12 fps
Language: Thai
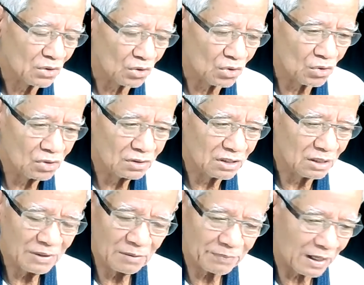ต่อรองอย่า
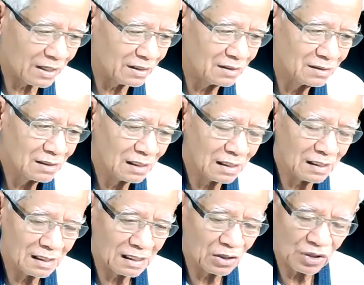เพิ่งไป
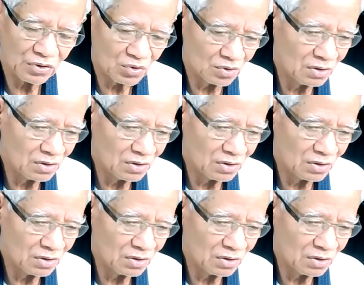เอาให้ตุ